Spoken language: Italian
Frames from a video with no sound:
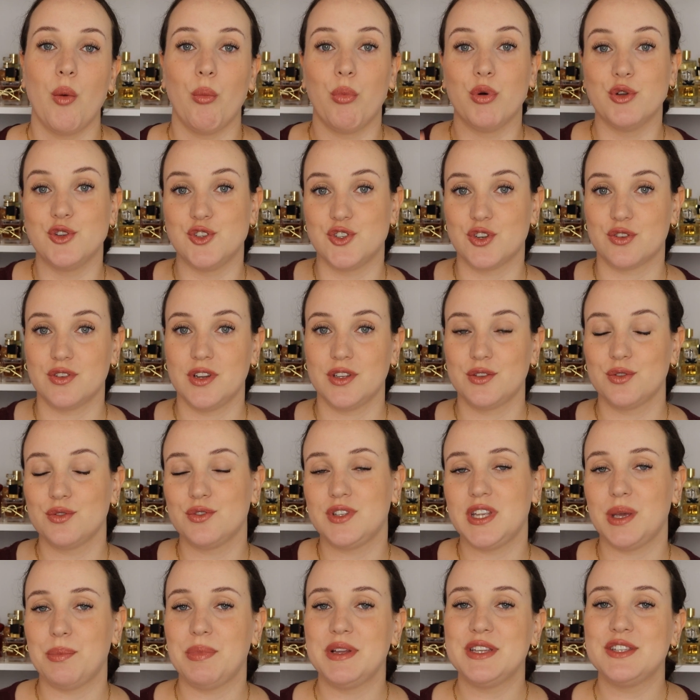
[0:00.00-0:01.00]
Buongiorno a
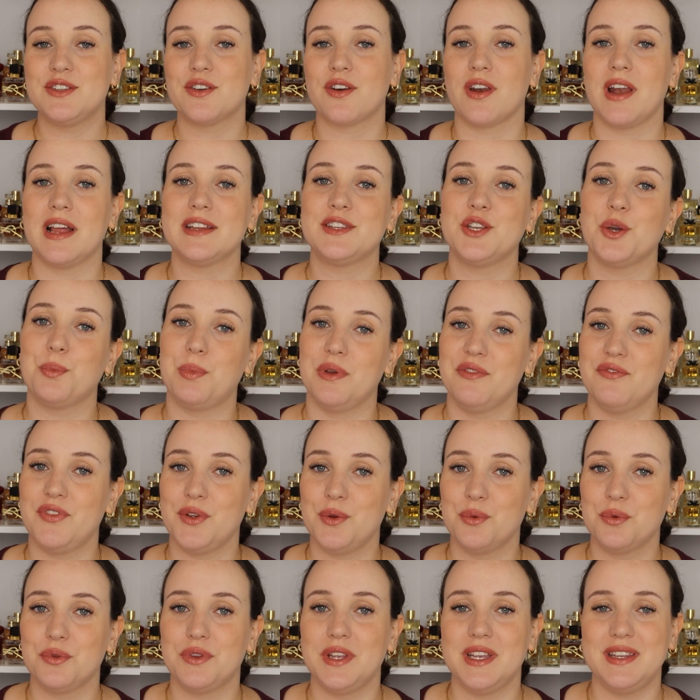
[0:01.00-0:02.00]
tutti e bentornati o
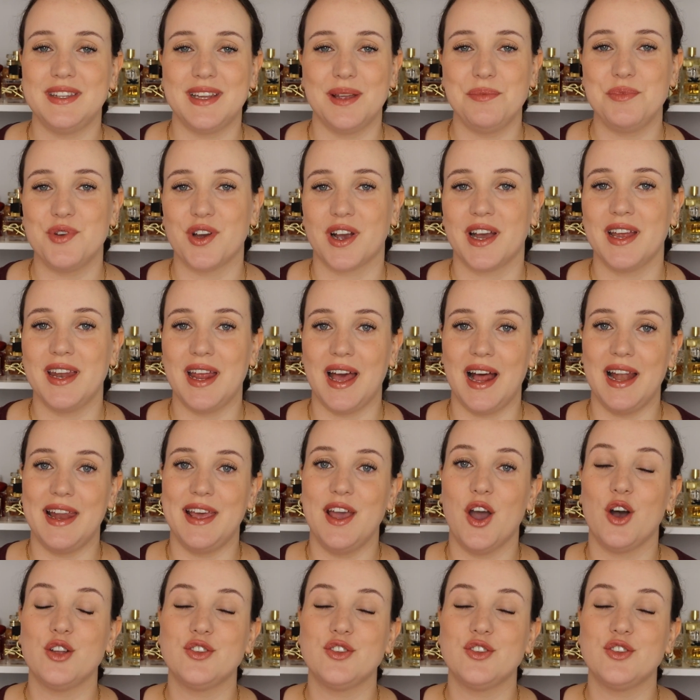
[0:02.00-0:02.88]
benvenuti nel mio canale.